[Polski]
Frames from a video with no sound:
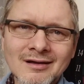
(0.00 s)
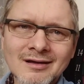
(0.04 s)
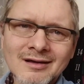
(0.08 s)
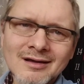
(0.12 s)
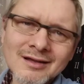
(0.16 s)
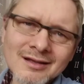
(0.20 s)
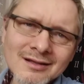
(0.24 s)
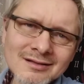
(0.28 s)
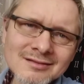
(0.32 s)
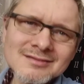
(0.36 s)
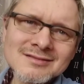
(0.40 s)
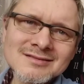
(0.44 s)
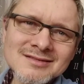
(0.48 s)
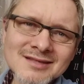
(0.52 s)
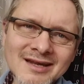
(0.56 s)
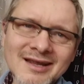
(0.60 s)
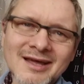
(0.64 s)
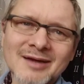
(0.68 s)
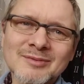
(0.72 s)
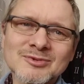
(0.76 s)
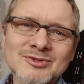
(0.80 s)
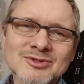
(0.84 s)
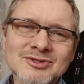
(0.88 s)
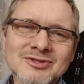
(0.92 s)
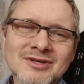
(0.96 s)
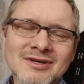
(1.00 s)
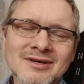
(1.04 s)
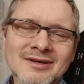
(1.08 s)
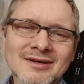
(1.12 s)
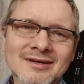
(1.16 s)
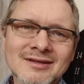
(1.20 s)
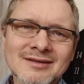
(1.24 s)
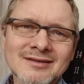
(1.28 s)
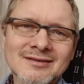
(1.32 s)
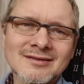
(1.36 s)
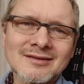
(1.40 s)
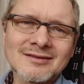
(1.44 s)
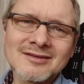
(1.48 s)
No, staramy
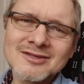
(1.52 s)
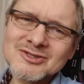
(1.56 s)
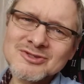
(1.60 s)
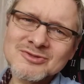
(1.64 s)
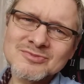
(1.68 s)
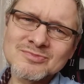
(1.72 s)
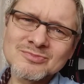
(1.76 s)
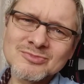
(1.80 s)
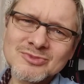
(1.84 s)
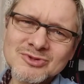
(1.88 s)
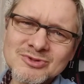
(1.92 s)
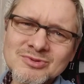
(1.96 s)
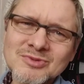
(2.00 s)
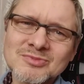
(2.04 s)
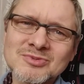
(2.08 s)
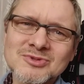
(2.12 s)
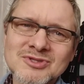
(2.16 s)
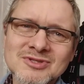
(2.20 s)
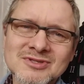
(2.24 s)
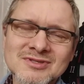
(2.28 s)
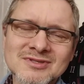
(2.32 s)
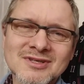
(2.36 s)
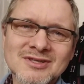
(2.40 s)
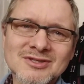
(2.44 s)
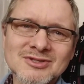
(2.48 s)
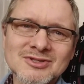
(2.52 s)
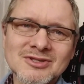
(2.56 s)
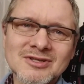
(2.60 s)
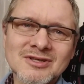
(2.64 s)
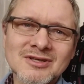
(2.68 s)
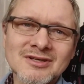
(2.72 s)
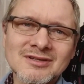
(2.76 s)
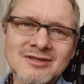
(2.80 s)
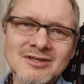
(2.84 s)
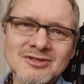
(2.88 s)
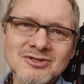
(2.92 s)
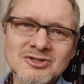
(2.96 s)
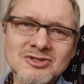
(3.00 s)
się. To też musimy przyznać,
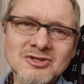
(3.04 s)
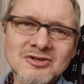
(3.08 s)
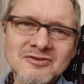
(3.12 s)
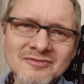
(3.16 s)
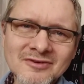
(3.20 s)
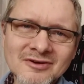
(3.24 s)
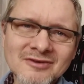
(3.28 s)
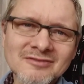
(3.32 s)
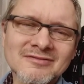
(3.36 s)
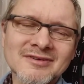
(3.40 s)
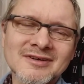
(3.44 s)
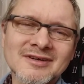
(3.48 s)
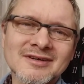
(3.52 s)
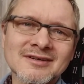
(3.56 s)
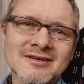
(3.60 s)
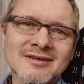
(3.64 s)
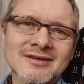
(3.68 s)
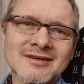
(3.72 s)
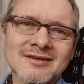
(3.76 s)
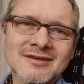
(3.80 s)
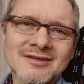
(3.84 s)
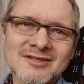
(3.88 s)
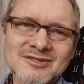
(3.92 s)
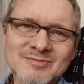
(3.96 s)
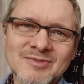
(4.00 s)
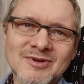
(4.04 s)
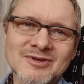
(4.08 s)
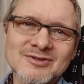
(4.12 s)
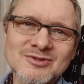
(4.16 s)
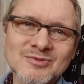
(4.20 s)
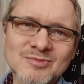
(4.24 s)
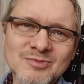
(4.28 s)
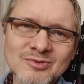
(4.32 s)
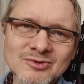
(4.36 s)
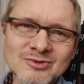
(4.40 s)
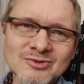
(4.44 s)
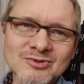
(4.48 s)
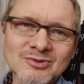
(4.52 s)
że nasza szefowa jest
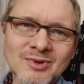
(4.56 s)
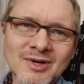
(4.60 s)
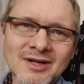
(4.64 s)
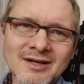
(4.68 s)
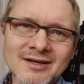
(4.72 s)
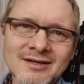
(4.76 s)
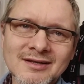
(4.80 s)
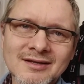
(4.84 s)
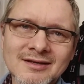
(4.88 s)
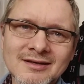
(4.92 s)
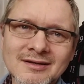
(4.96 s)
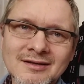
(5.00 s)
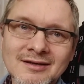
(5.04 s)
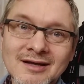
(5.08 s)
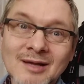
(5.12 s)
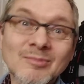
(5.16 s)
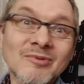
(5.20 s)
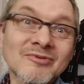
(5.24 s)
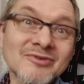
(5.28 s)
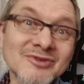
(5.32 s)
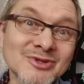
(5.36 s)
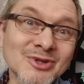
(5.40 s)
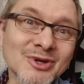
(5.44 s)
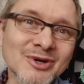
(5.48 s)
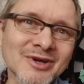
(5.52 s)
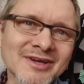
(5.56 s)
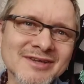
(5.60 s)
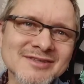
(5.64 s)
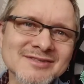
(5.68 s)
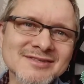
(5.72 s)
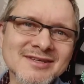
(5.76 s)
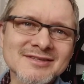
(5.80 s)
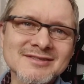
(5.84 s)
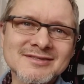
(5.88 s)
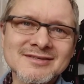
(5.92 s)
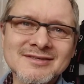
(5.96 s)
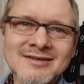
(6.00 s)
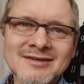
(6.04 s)
bardzo punktualna bo w innej
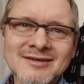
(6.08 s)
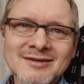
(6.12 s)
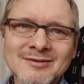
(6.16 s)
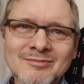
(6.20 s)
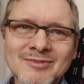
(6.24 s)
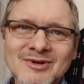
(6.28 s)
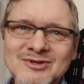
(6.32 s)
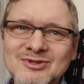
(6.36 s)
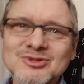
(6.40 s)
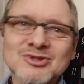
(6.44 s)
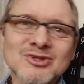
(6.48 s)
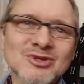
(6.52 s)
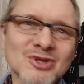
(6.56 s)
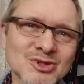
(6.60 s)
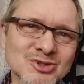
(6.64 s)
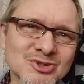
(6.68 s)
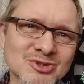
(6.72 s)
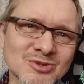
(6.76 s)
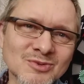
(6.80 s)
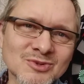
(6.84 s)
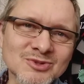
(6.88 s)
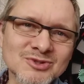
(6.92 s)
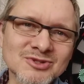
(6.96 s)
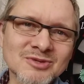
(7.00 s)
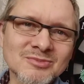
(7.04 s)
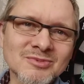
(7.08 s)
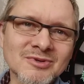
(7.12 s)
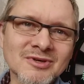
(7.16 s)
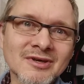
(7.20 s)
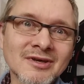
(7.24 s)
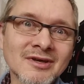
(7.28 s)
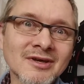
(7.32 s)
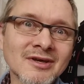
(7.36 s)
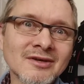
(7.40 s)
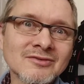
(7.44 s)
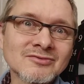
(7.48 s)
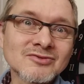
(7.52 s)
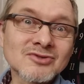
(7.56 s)
organizacji bardzo się troszczą o ciebie.
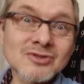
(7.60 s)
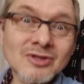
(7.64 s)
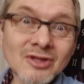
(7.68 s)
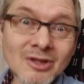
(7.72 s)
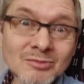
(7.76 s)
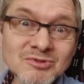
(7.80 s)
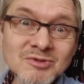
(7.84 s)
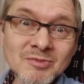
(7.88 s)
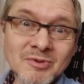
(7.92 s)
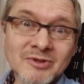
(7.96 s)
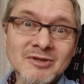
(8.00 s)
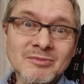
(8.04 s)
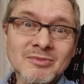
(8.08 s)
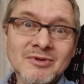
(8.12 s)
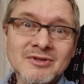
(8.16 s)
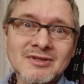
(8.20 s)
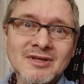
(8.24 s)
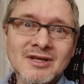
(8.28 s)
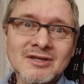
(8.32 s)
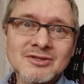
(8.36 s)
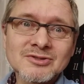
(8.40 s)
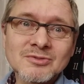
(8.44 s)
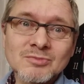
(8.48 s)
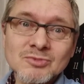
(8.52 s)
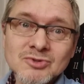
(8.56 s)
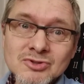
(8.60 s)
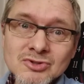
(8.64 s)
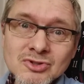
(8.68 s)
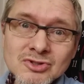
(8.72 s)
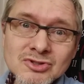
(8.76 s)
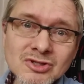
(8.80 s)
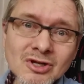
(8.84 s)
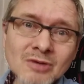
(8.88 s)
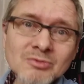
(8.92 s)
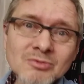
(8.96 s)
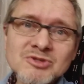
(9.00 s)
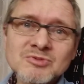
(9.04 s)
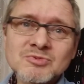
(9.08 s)
Wszystko dobrze, panie Bernardzie, może
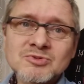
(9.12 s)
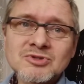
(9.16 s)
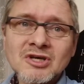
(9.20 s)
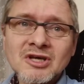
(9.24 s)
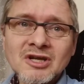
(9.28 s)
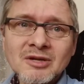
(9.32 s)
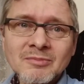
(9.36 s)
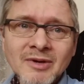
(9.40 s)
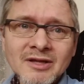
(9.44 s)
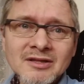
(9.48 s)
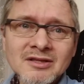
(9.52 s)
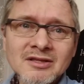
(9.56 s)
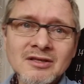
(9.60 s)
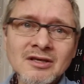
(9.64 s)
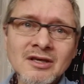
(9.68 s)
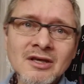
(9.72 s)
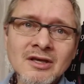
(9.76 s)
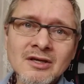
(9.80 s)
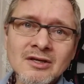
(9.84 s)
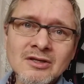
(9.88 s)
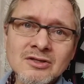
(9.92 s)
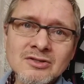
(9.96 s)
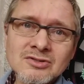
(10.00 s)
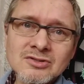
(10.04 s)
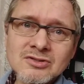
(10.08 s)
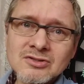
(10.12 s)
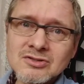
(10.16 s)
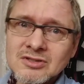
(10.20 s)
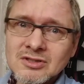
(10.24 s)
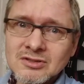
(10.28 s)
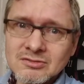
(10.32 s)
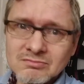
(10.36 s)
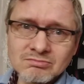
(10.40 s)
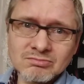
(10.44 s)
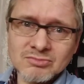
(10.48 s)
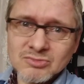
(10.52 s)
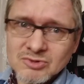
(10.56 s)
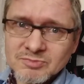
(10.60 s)
coś zrobić, może herbaty. Czy,
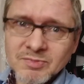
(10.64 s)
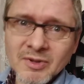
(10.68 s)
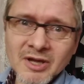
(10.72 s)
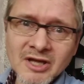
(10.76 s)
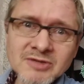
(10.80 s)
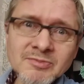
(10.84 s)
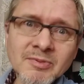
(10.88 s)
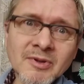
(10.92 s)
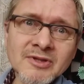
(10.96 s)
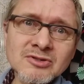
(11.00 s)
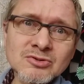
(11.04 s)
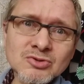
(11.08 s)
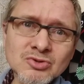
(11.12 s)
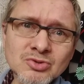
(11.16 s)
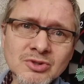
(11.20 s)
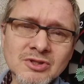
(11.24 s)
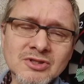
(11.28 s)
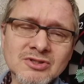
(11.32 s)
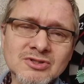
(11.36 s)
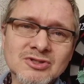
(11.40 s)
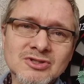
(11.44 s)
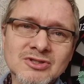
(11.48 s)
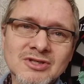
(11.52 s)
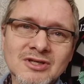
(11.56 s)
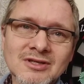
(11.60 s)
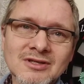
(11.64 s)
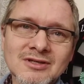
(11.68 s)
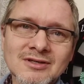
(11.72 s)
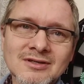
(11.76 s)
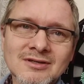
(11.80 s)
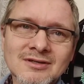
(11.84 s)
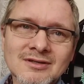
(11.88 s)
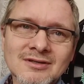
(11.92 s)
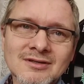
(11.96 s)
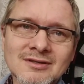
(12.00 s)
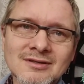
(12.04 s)
czy, jak się pan czuje dzisiaj?